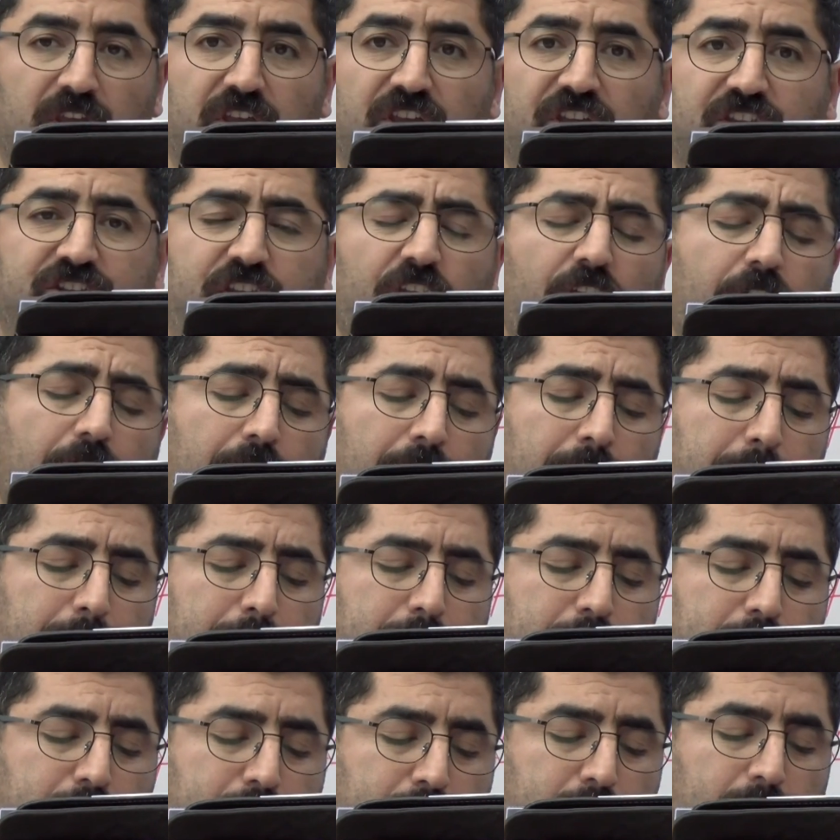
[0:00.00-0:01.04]
2.
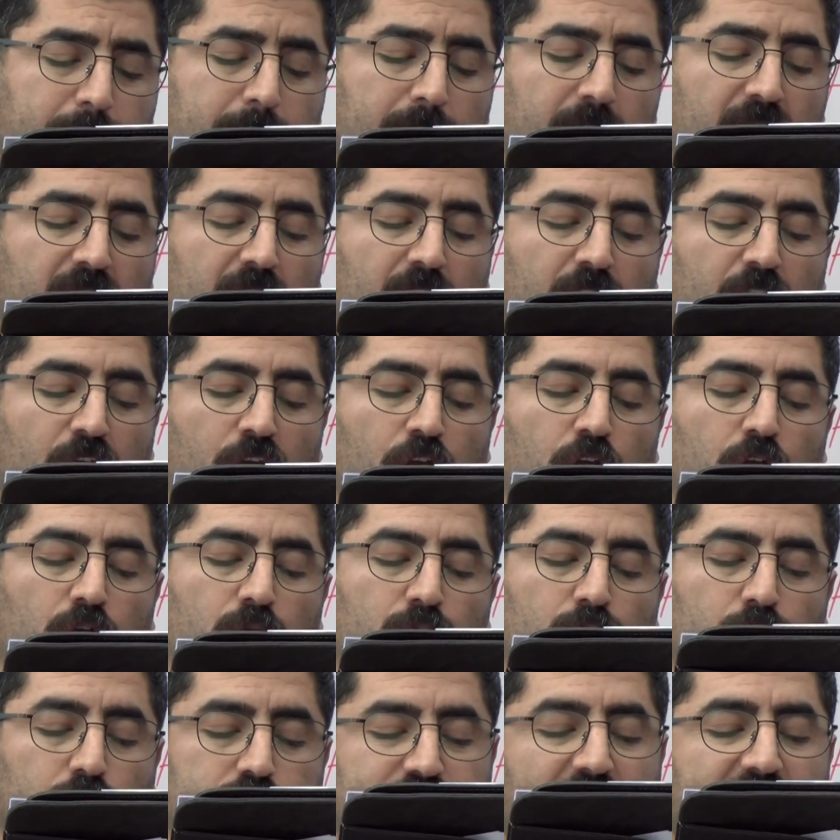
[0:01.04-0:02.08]

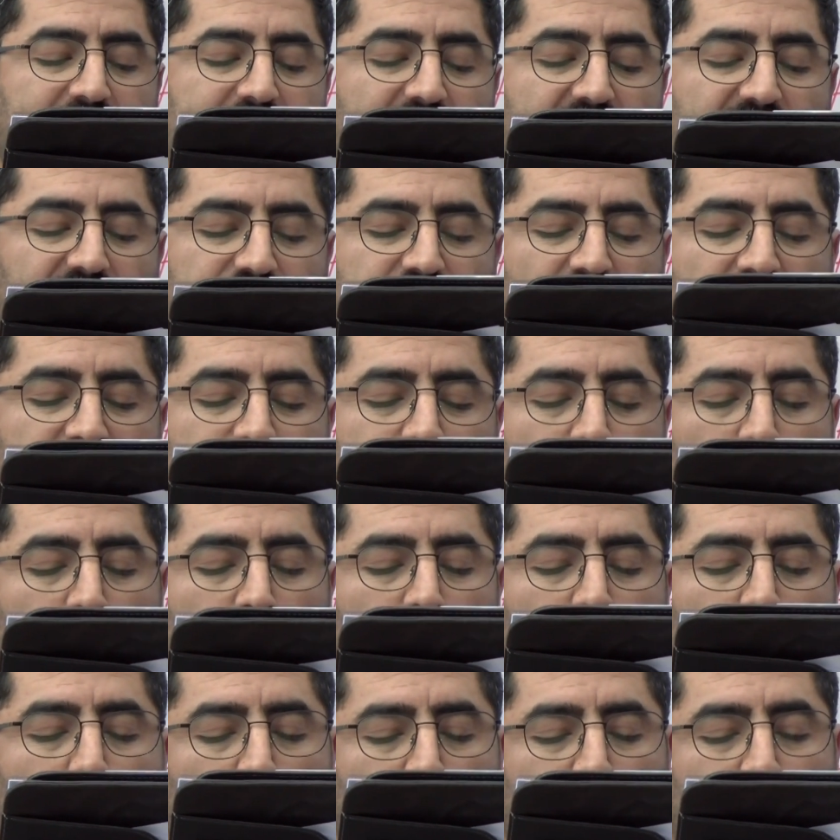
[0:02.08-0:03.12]
Yüksek
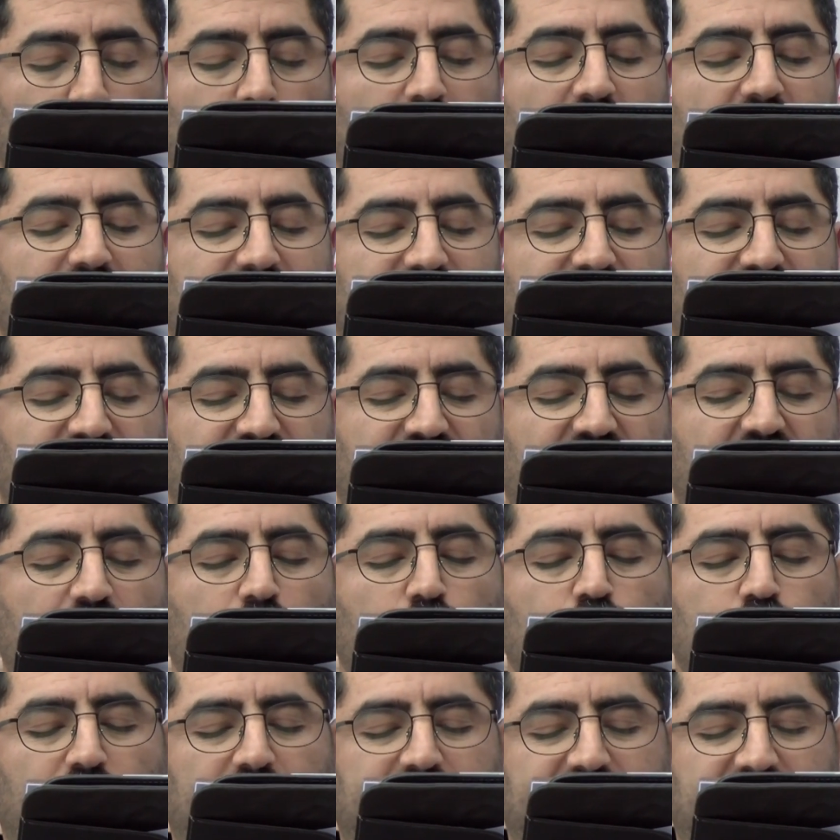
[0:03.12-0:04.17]
enflasyonlu koşullarda eriyen
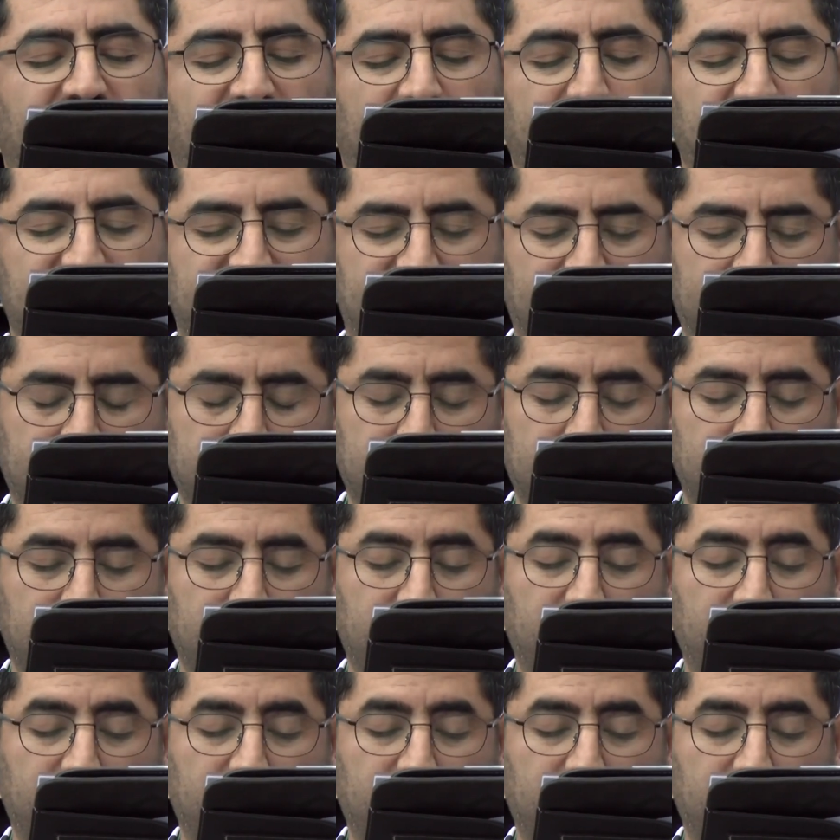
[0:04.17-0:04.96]
ücretlerimizin